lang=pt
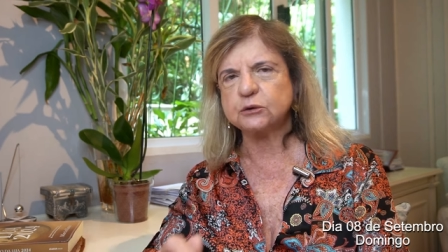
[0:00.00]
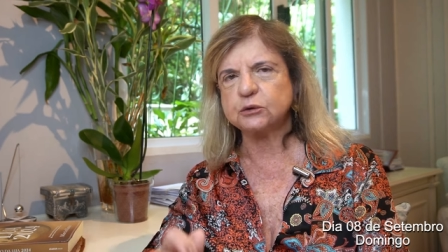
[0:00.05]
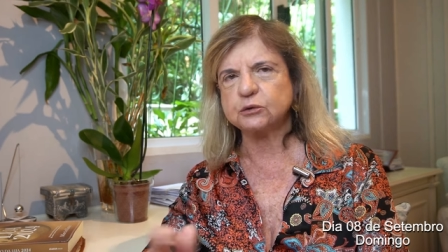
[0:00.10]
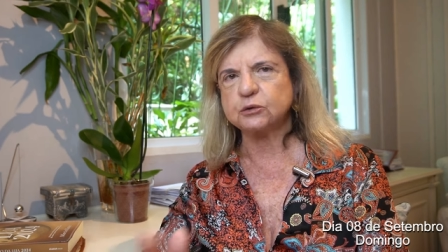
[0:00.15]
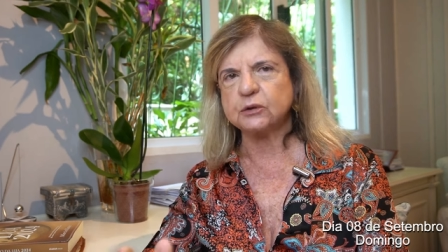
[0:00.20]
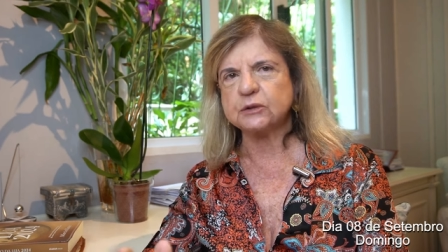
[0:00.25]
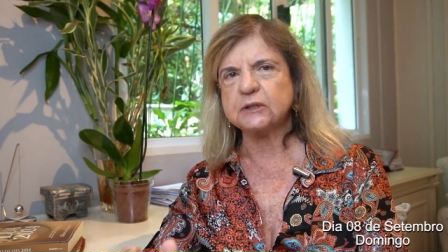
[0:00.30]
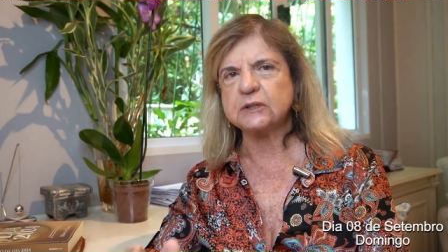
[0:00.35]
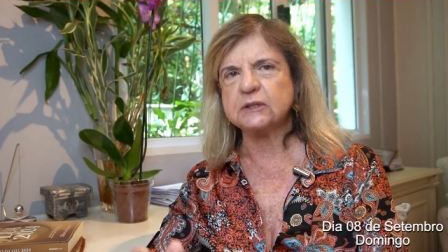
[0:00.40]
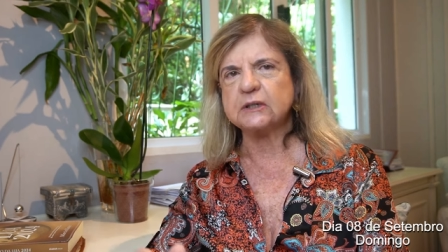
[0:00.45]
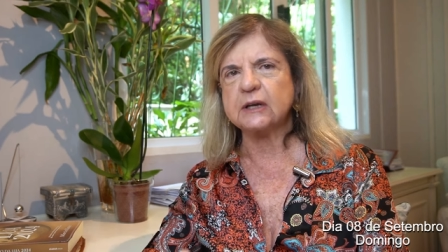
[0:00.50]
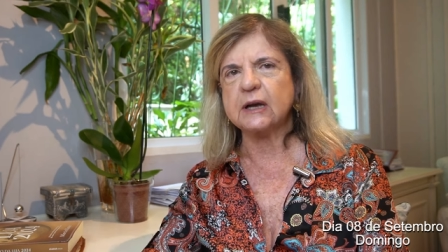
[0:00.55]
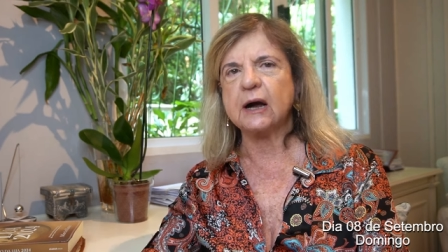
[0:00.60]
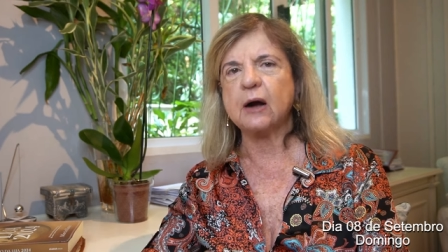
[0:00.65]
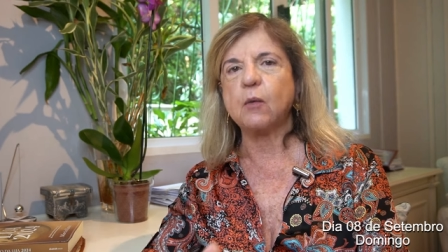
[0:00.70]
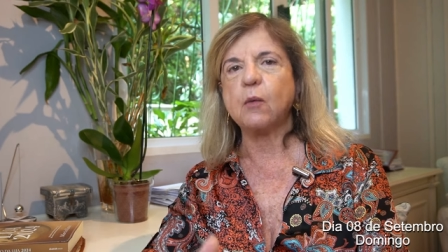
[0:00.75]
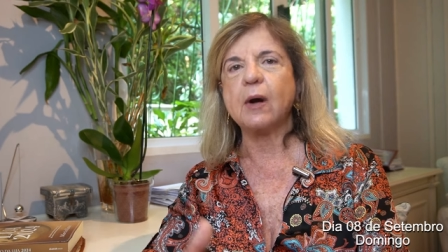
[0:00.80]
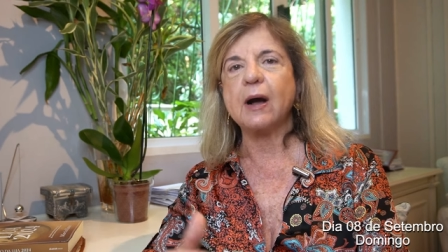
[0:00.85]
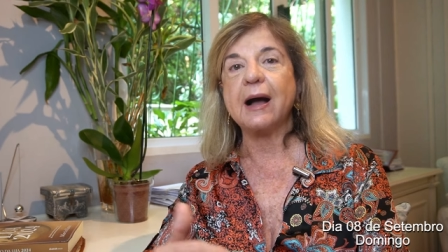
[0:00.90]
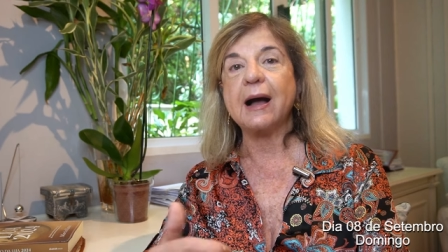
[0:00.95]

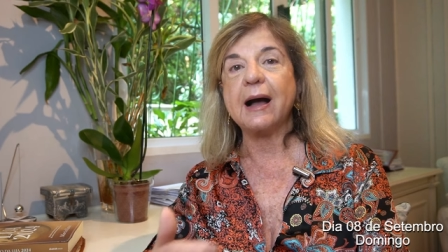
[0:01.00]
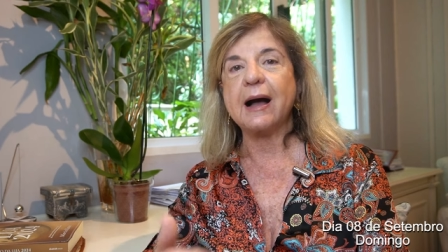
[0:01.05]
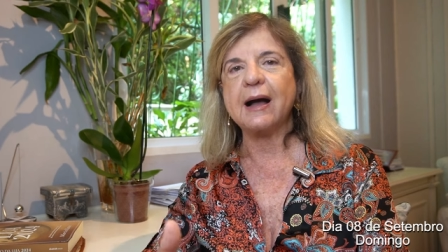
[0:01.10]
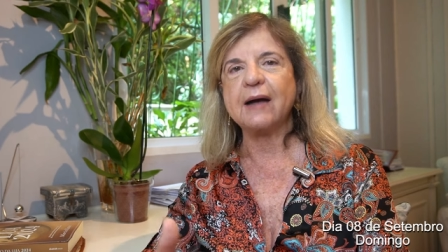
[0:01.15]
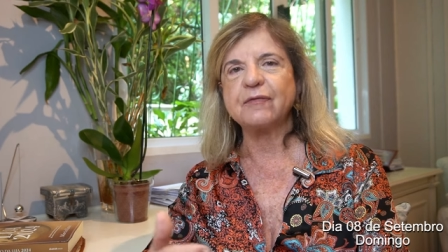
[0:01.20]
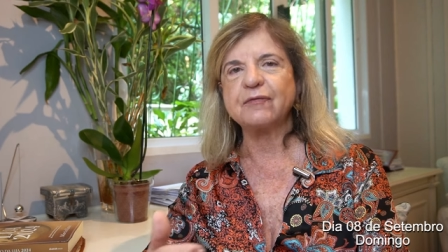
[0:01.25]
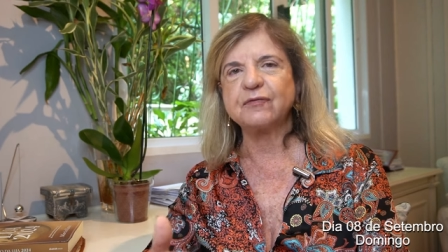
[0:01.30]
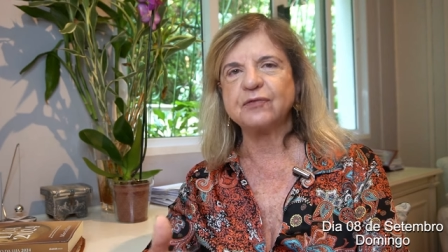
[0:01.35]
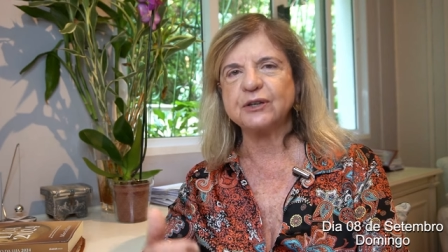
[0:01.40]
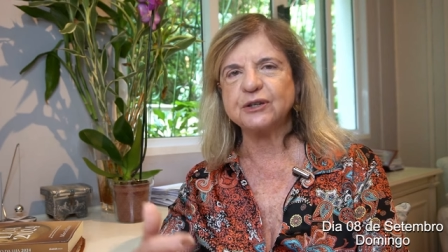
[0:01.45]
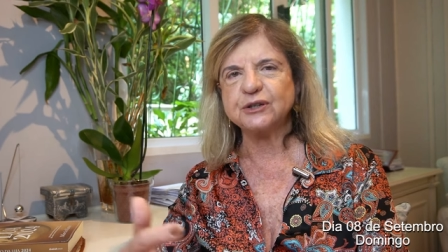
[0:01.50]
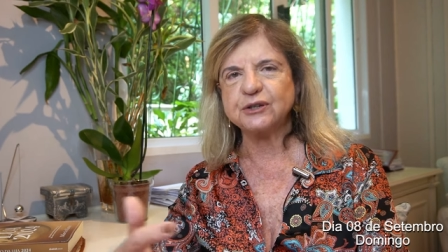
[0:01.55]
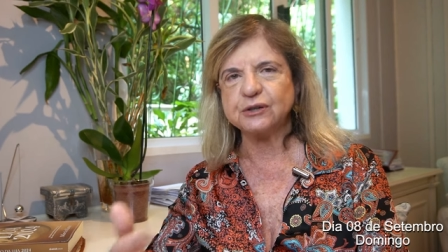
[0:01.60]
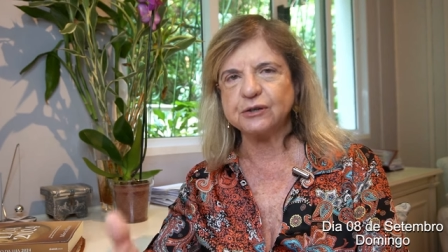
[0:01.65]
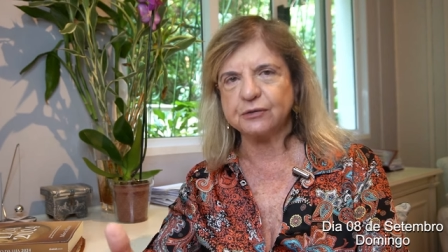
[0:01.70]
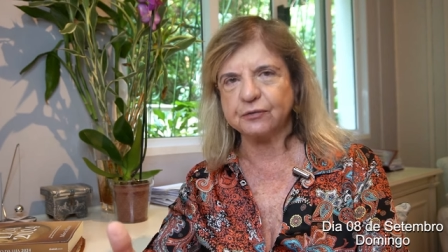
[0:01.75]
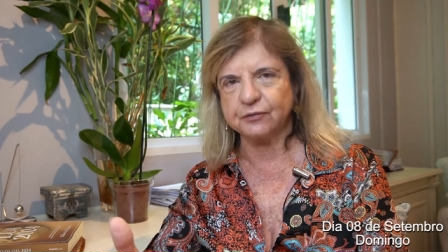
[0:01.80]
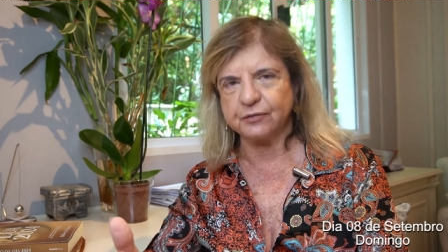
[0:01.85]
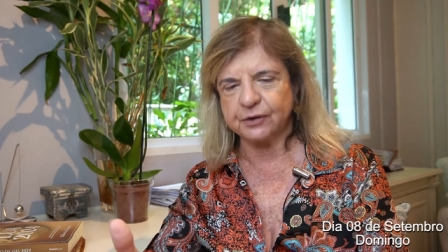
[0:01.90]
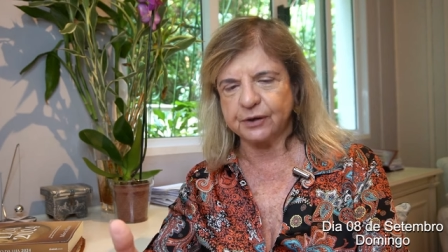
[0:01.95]
social,
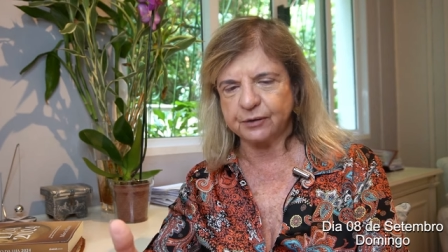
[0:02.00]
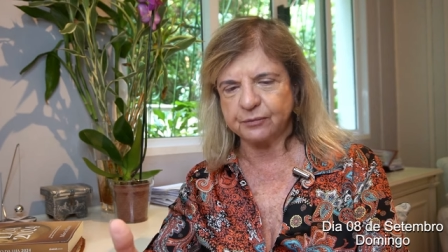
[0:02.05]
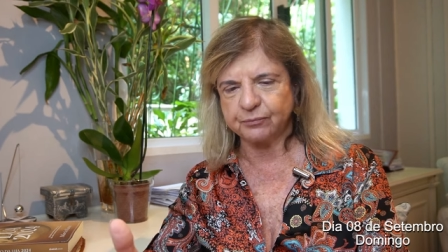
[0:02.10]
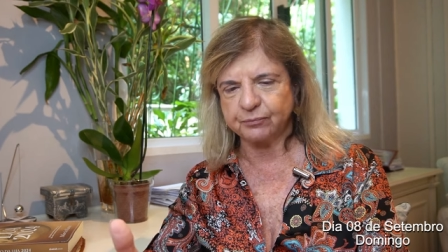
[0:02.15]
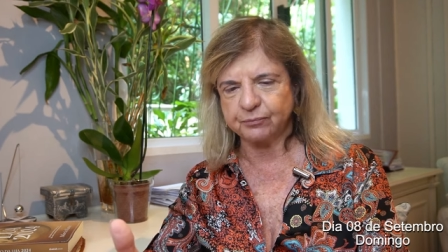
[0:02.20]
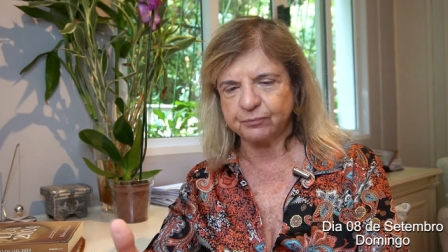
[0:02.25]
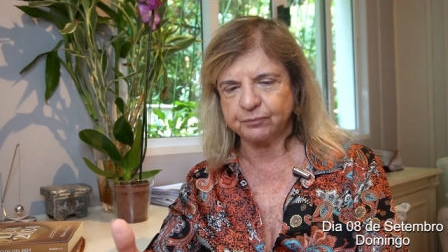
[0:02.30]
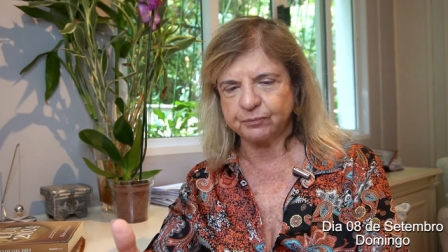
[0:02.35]
afetiva